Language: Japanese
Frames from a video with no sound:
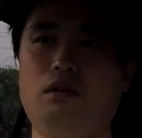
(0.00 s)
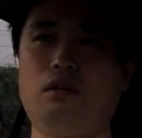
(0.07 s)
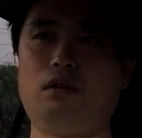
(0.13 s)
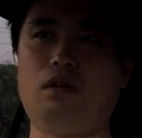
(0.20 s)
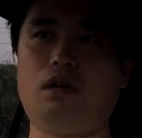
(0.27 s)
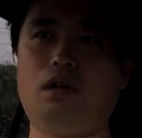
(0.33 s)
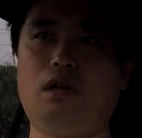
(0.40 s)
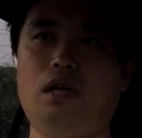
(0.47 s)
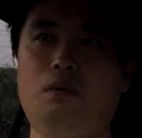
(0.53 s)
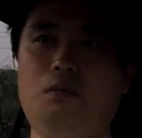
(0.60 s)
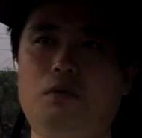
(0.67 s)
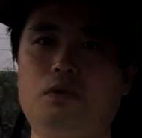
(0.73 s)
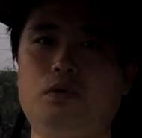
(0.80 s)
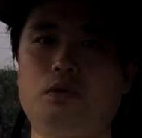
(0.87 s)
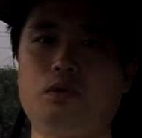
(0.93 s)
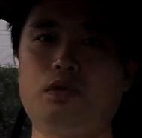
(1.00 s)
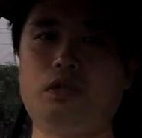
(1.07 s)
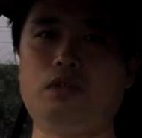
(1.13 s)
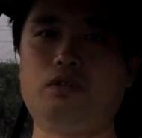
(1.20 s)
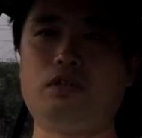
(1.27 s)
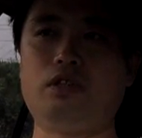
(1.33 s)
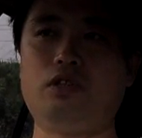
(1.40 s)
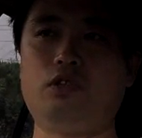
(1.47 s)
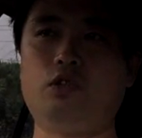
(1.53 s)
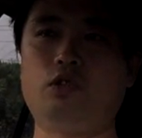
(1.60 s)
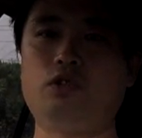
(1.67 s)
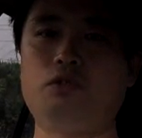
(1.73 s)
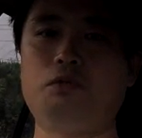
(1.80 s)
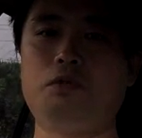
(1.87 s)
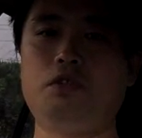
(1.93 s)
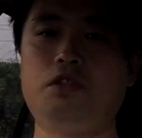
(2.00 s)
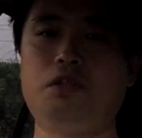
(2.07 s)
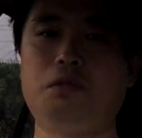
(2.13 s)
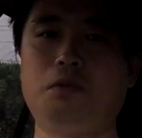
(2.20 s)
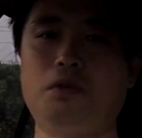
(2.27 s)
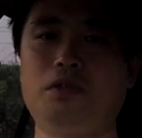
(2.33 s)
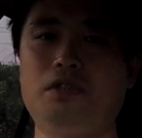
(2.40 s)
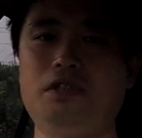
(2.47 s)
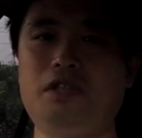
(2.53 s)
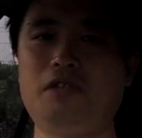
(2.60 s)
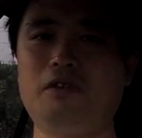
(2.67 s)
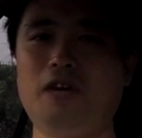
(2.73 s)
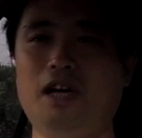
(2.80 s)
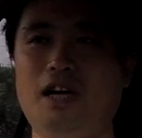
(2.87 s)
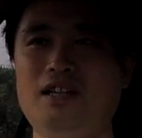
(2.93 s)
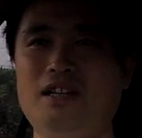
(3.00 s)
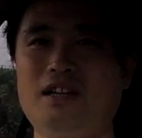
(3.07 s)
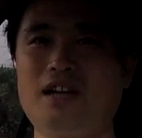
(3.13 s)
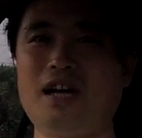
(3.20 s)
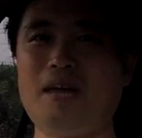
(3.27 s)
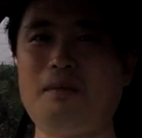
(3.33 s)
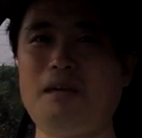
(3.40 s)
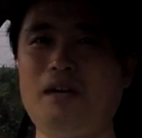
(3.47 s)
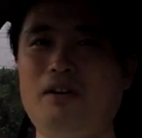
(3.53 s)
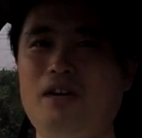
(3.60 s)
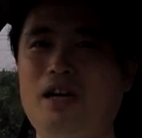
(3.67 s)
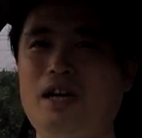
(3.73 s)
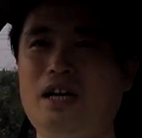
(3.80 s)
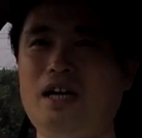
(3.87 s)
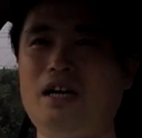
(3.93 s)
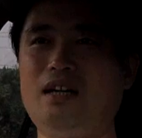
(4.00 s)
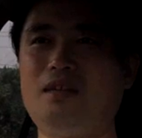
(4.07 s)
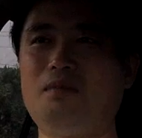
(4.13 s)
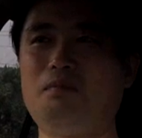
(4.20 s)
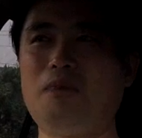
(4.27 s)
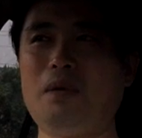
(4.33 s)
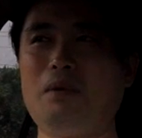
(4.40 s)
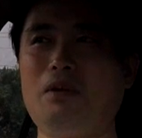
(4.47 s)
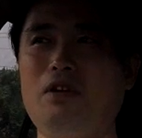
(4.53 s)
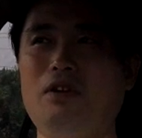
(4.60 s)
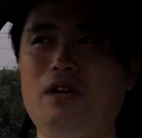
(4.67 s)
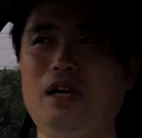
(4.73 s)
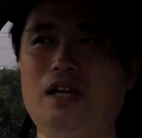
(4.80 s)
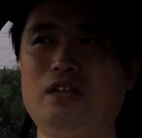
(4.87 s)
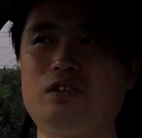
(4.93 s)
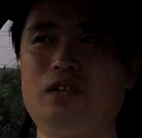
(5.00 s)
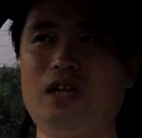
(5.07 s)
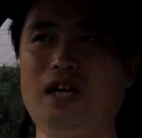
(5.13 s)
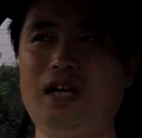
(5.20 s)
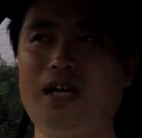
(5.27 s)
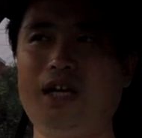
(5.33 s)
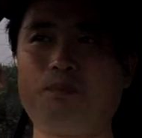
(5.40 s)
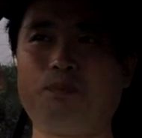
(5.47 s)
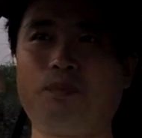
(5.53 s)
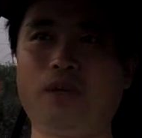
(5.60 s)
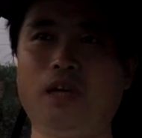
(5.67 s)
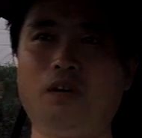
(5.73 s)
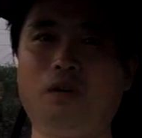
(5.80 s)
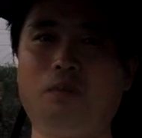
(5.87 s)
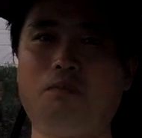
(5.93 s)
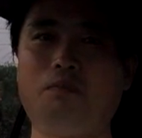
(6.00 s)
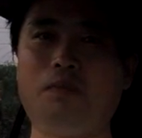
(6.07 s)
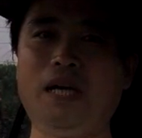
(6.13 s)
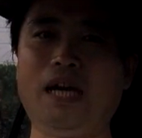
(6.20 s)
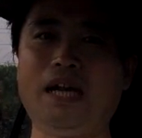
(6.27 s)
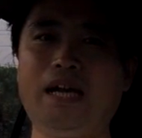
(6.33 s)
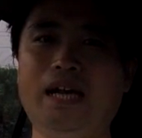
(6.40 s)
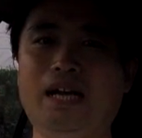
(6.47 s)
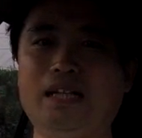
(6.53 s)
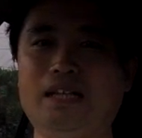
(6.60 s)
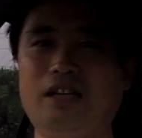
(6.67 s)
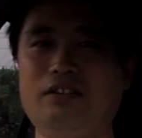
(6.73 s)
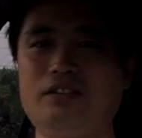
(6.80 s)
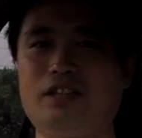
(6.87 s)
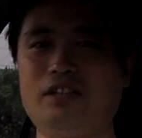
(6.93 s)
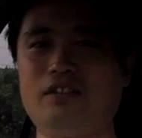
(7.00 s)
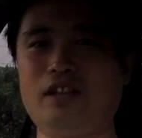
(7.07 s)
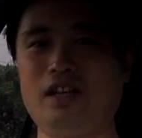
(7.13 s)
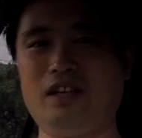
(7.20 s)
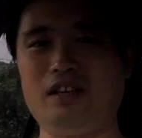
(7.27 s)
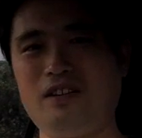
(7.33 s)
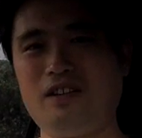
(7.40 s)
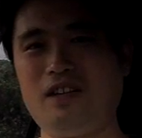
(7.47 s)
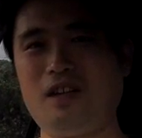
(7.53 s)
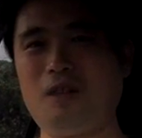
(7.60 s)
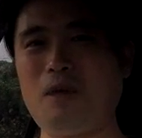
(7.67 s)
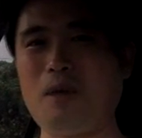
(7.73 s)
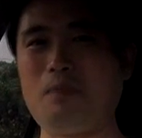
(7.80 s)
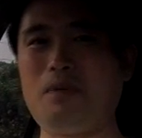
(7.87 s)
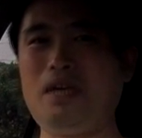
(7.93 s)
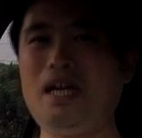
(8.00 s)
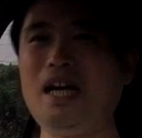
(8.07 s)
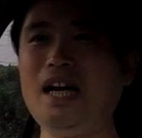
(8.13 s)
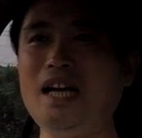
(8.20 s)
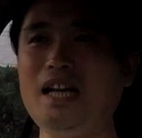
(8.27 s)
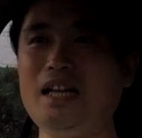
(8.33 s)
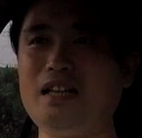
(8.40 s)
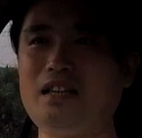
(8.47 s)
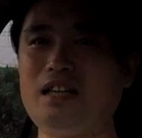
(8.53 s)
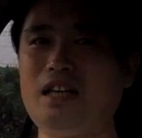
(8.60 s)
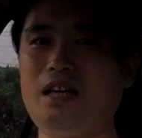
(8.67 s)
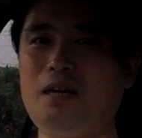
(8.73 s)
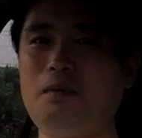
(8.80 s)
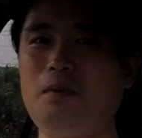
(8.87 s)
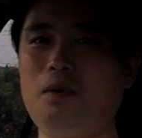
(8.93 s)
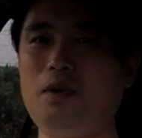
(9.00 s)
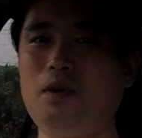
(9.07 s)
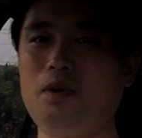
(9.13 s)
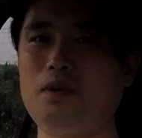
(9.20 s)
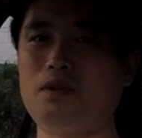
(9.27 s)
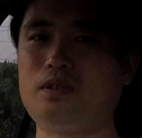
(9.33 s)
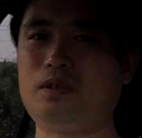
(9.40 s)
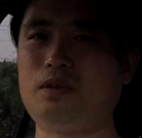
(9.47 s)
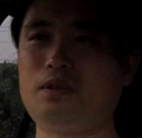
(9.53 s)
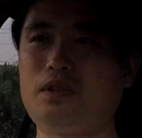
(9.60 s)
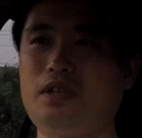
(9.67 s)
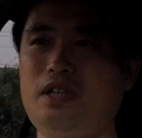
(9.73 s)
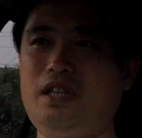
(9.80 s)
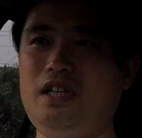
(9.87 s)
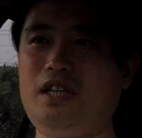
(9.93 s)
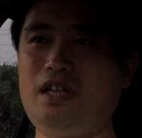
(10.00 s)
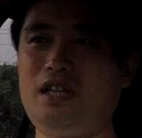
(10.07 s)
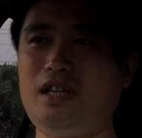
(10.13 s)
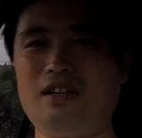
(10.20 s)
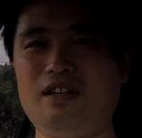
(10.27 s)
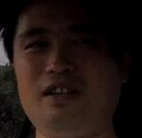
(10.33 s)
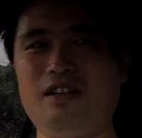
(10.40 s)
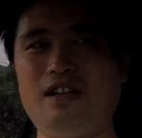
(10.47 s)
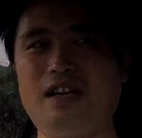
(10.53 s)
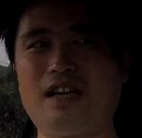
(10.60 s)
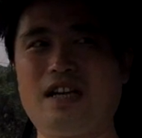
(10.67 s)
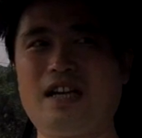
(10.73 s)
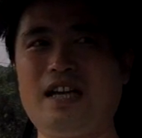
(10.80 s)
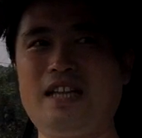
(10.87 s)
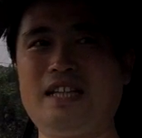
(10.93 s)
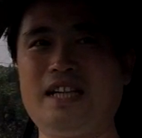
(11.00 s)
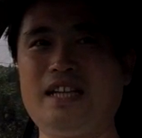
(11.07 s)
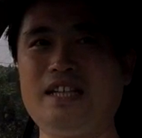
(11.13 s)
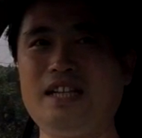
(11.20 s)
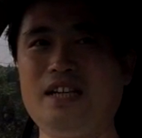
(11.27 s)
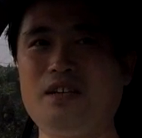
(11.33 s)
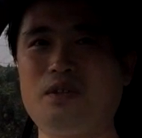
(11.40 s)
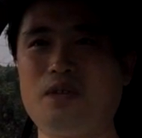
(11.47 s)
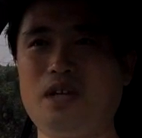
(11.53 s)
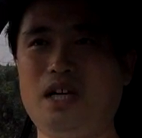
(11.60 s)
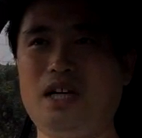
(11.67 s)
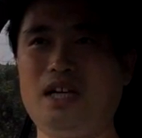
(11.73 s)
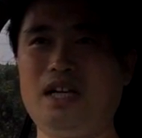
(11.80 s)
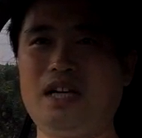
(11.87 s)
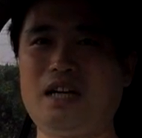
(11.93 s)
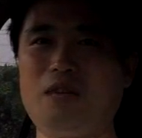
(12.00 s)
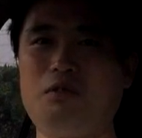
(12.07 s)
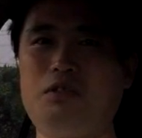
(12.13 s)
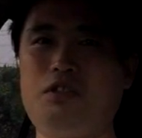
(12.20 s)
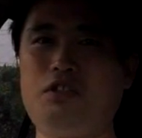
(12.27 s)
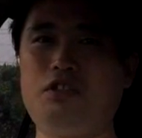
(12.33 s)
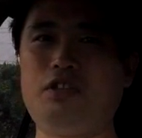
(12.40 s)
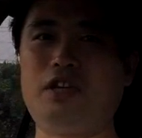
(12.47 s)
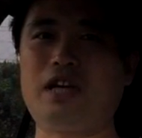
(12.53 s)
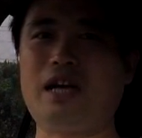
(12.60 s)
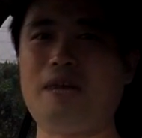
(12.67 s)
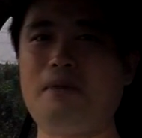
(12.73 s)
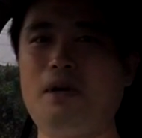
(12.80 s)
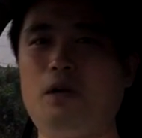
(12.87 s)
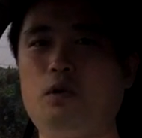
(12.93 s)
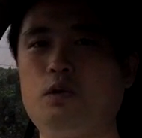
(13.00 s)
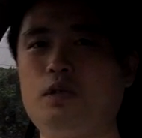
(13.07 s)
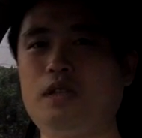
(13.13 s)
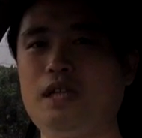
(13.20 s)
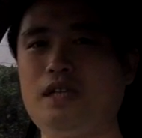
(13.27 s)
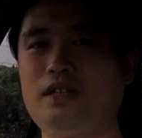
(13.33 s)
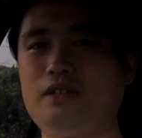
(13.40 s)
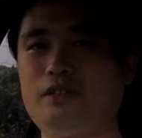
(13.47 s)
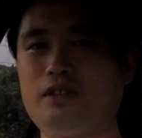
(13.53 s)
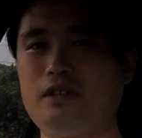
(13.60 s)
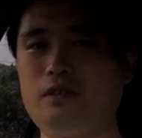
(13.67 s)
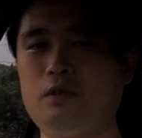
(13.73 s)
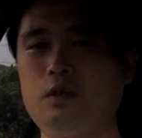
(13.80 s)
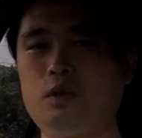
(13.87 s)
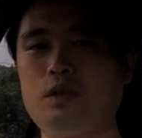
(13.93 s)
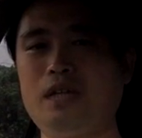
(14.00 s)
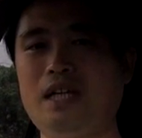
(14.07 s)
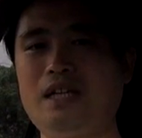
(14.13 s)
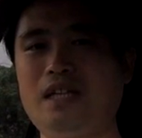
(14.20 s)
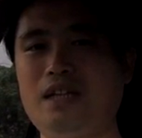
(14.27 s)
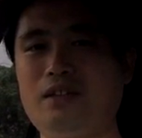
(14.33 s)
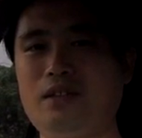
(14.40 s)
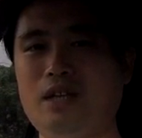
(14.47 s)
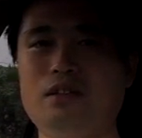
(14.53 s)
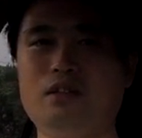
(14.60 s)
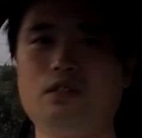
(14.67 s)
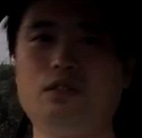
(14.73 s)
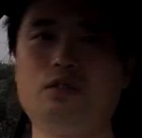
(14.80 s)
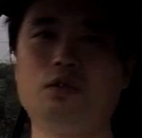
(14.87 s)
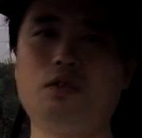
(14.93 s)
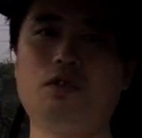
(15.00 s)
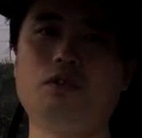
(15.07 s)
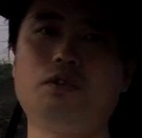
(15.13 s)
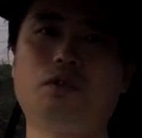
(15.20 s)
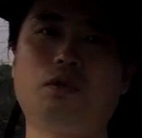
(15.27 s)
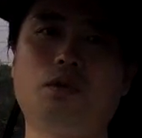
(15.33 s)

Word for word: 変なもん撮ってるっていう職務質問にしては、カメラの中、メモリの中とか、あの、見られなかったですけどね。で、まあ見られても、その時に、なんか消されたりとか、なんか不注意でカメラ落とされた、落とされたりとか、そういうところ